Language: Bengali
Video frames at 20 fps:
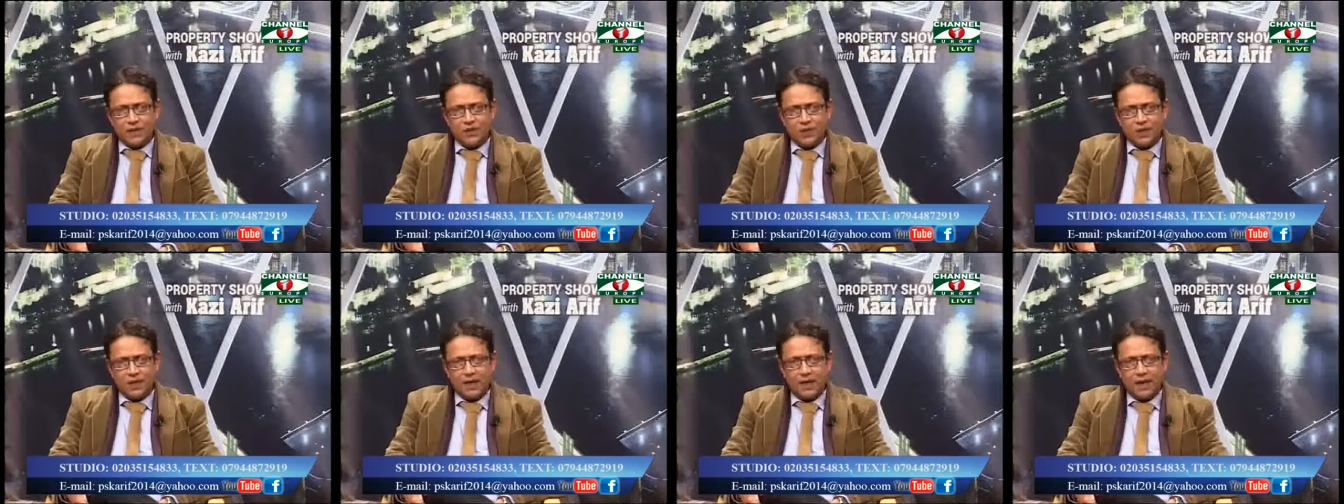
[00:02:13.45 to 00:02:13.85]

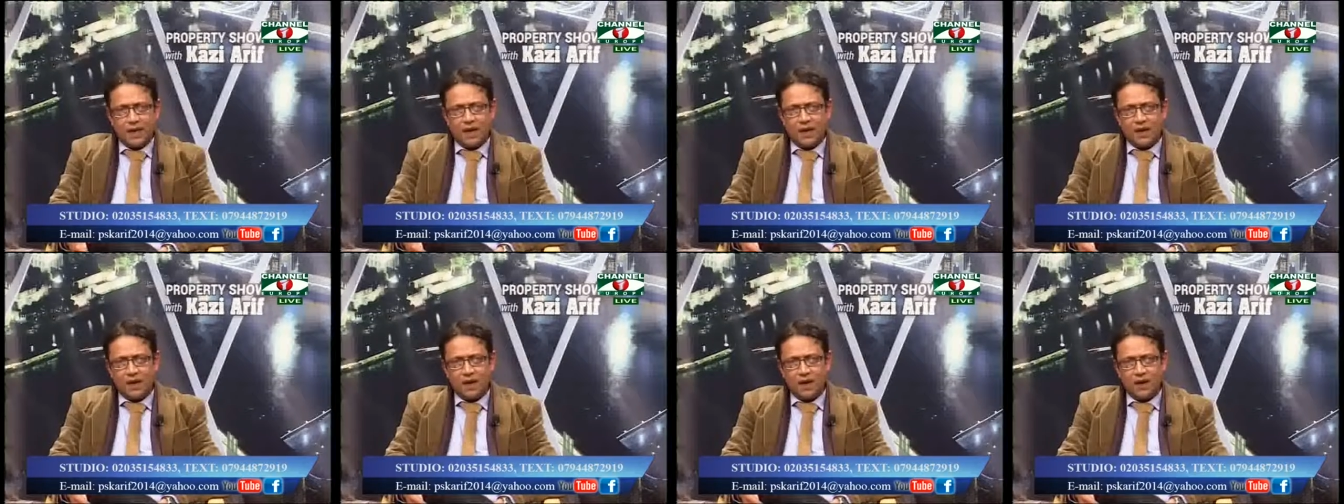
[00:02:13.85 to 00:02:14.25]
যে
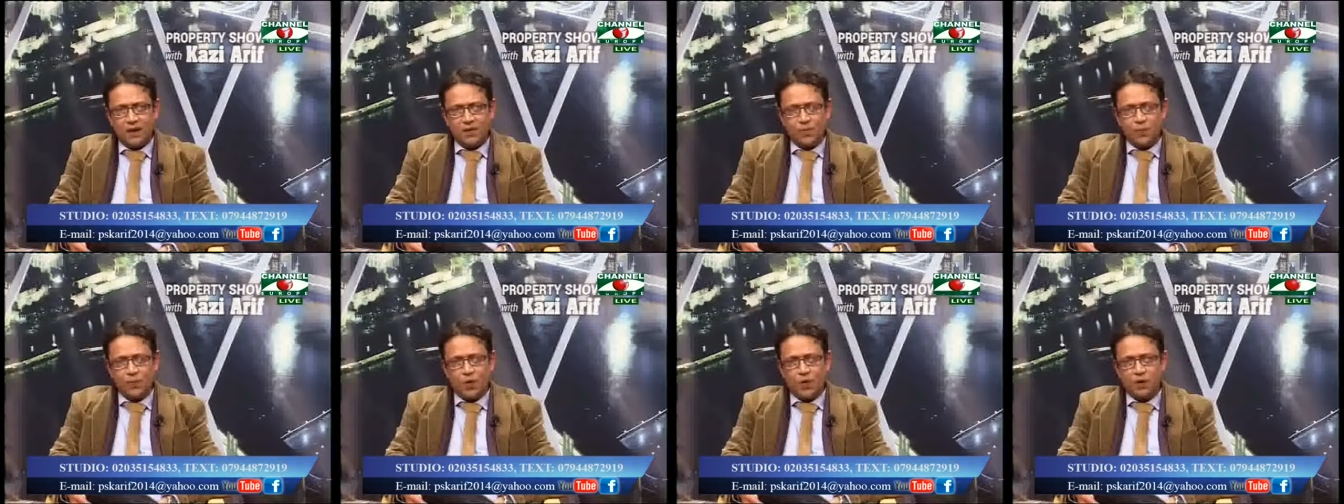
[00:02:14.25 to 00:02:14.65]
এখানকার
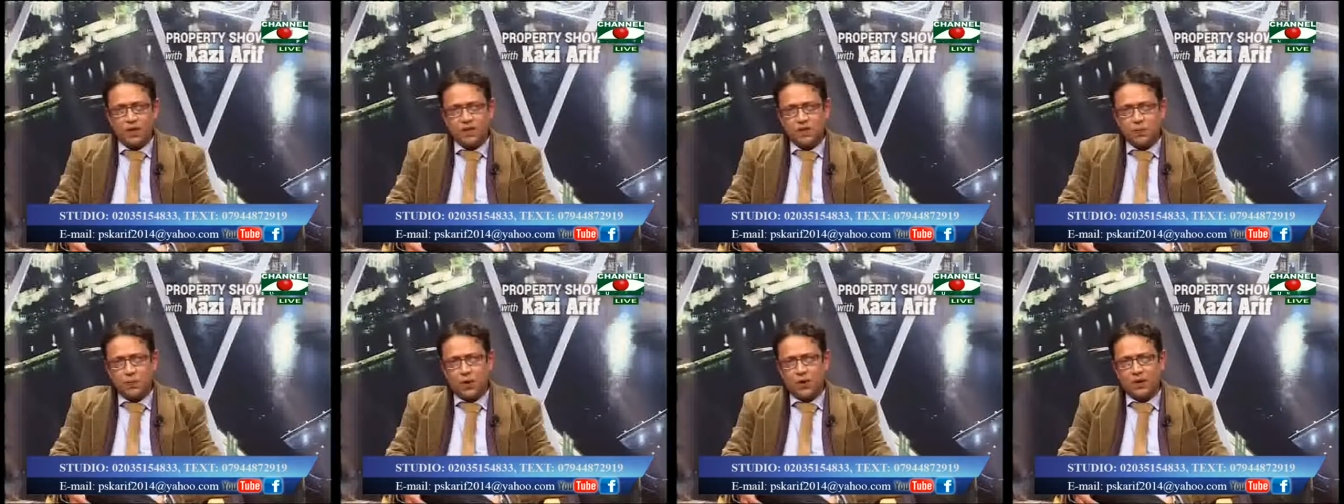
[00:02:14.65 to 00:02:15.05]

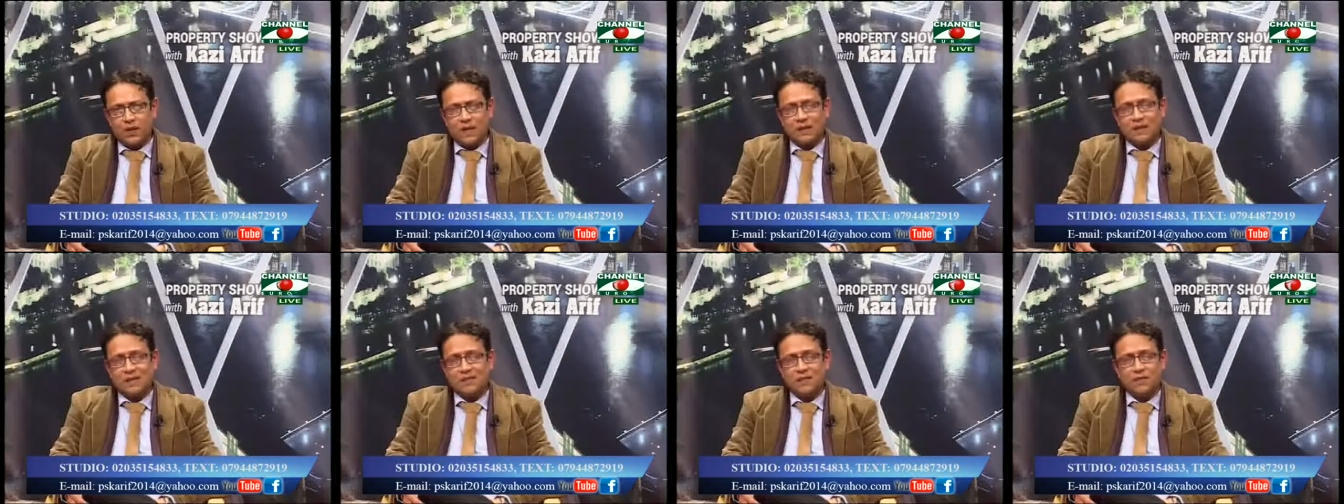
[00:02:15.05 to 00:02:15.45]
মর্গেজ পাওয়ার
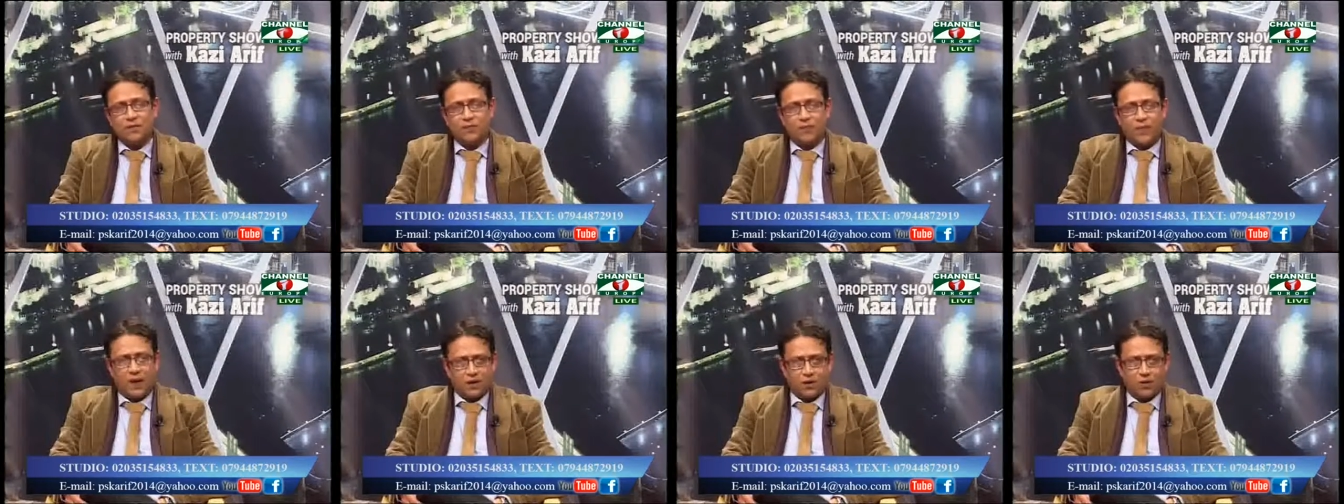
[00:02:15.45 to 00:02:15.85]
ক্ষেত্রে যে
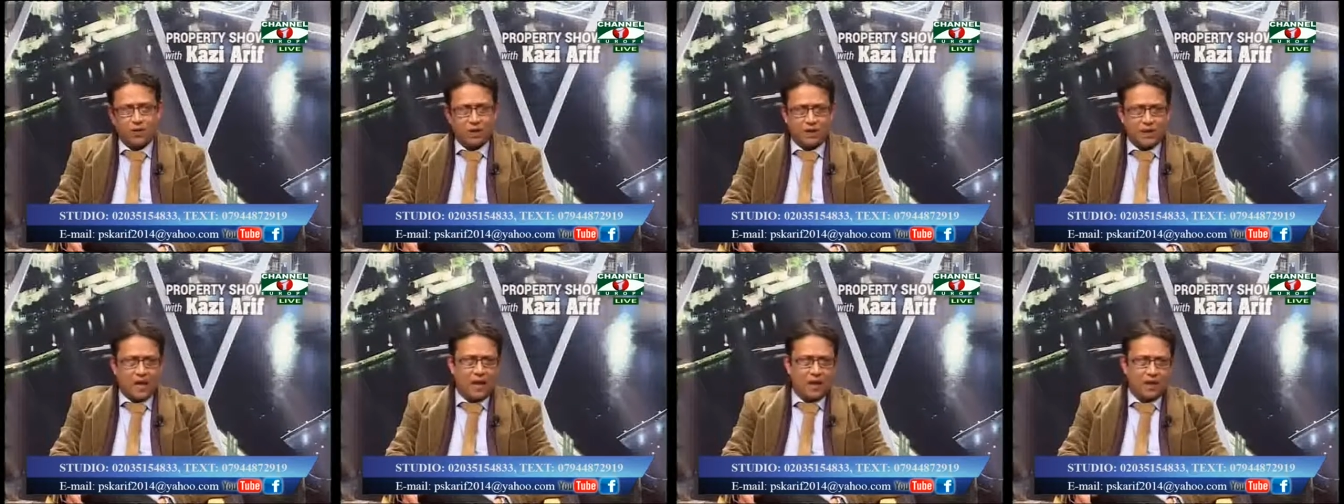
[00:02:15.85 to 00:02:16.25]
ফ্যাক্টরটা
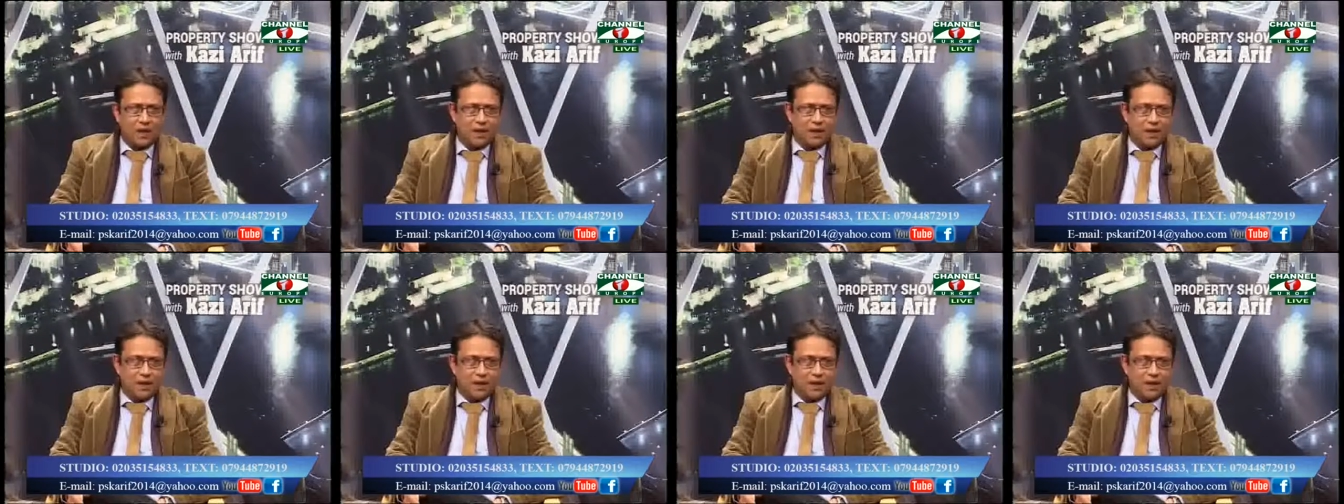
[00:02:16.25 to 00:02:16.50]
থাকে